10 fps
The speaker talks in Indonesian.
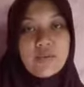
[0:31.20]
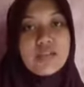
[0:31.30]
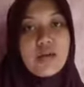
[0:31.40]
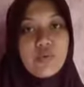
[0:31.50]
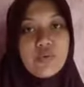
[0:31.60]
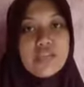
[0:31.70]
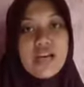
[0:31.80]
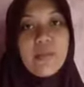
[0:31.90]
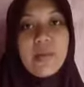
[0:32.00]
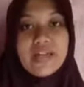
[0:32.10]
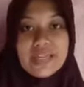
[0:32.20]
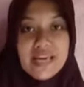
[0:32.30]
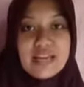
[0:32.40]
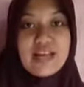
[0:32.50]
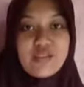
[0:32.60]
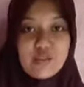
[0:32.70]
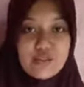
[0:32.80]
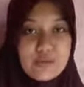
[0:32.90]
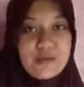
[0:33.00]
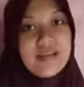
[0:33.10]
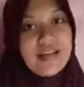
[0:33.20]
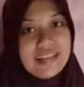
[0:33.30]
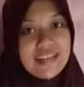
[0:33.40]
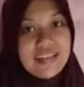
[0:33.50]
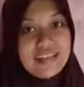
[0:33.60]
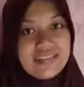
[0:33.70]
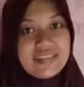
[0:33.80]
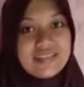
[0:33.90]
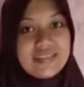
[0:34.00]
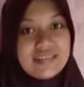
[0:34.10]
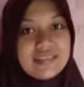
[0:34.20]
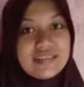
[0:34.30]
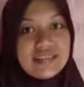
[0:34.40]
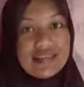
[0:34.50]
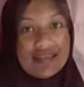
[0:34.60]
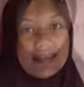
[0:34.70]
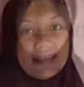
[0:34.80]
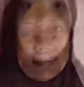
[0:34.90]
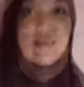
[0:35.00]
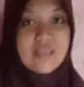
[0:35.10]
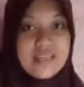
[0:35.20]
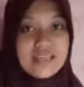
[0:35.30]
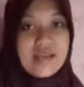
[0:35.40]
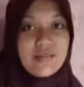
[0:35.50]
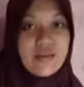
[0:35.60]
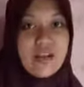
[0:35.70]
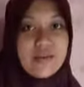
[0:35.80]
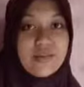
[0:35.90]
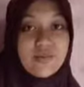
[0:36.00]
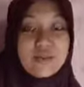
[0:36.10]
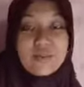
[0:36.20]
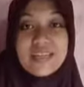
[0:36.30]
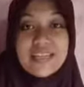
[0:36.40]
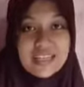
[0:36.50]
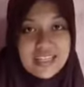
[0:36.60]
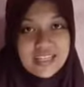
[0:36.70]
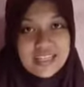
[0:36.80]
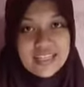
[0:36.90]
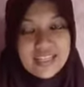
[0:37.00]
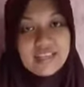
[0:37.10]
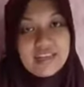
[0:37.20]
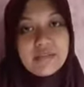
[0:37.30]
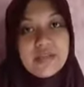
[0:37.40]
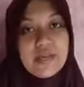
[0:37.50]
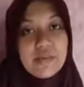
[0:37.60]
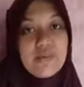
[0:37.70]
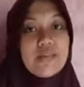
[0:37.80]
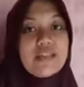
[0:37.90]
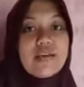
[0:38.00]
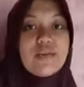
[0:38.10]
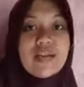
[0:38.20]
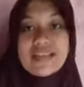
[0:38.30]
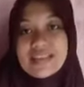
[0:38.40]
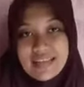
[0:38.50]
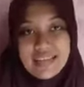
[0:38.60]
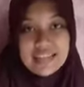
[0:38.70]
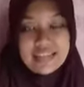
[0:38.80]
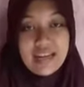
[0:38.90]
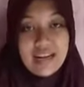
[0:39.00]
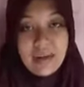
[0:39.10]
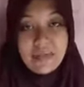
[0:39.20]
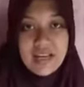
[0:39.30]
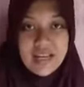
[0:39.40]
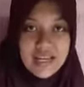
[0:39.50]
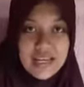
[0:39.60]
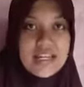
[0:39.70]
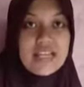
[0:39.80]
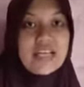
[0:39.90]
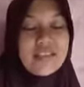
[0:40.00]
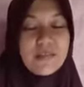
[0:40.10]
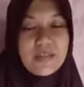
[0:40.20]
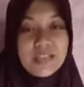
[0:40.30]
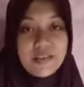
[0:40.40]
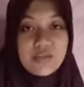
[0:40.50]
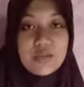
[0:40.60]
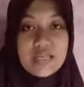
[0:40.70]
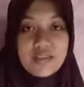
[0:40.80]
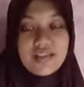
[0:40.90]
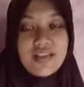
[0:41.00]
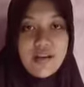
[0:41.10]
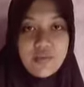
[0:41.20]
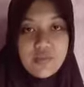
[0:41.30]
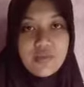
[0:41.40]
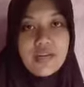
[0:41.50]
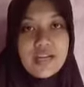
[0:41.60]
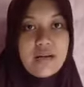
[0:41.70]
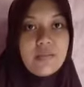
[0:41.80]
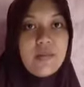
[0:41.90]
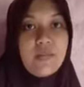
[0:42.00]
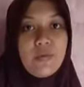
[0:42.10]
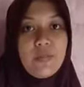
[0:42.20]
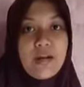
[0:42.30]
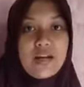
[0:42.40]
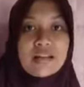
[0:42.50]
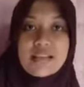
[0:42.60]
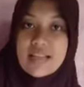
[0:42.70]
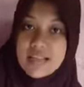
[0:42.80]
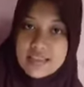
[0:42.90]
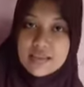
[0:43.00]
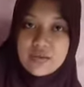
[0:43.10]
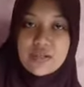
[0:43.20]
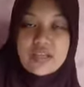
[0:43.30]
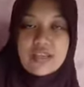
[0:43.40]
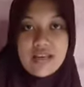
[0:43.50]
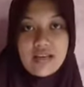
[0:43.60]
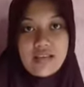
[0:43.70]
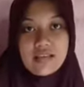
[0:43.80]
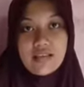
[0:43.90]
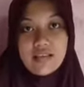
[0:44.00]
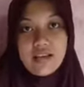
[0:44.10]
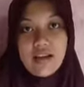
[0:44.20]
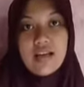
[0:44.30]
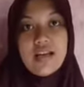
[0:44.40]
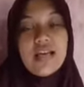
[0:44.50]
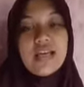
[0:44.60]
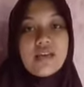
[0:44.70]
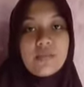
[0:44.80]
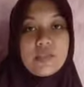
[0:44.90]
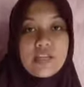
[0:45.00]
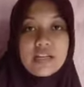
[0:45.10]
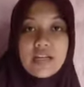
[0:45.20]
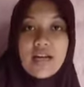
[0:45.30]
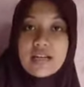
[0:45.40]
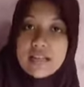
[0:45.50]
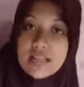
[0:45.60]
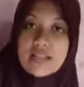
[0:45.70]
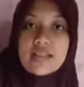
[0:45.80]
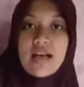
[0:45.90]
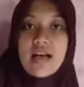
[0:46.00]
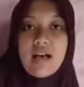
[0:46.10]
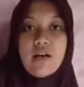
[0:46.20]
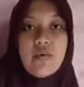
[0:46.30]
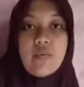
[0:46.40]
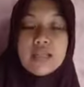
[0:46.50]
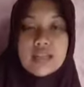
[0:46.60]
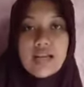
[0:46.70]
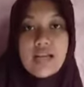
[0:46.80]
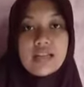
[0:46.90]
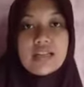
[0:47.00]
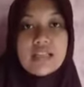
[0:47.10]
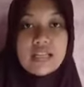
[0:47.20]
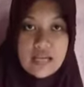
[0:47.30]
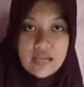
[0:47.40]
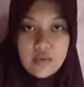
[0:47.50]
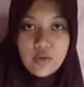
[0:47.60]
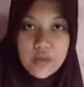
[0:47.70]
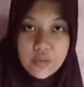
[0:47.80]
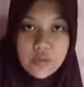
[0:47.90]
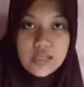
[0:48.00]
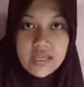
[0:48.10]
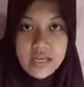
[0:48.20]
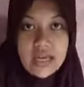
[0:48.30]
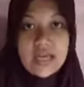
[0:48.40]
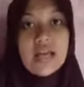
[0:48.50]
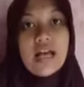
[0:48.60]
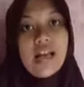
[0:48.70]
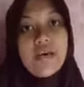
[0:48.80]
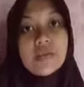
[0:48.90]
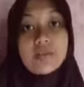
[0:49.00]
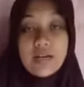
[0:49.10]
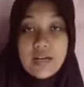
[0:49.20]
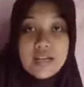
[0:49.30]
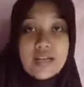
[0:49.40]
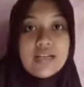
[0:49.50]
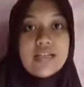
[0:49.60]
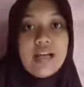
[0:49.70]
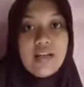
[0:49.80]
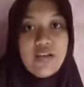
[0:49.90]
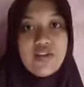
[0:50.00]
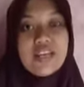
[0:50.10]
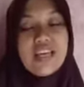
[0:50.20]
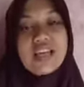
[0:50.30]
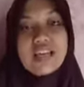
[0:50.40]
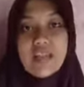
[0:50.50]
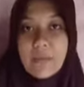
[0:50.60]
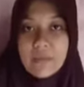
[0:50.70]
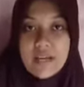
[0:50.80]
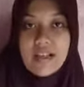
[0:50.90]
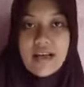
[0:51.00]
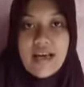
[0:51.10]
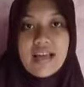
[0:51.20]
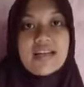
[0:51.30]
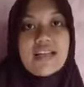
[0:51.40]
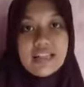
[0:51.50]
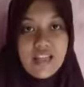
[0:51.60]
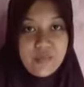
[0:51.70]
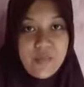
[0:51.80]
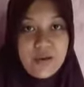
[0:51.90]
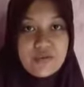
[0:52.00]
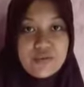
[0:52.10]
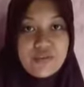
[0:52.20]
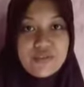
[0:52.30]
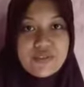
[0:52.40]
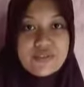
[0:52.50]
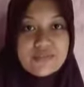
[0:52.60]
mata kuliah media dan sumber belajar. Nah, sebelum kita mulai membuat medianya nih, terlebih dahulu kita ulas sedikit tentang drama ya. Seperti yang sudah kita tahu, drama merupakan salah satu jenis karya sastra yang menceritakan kisah, watak, dan tingkah laku manusia lewat peran dan dialog yang ditampilkan di atas panggung.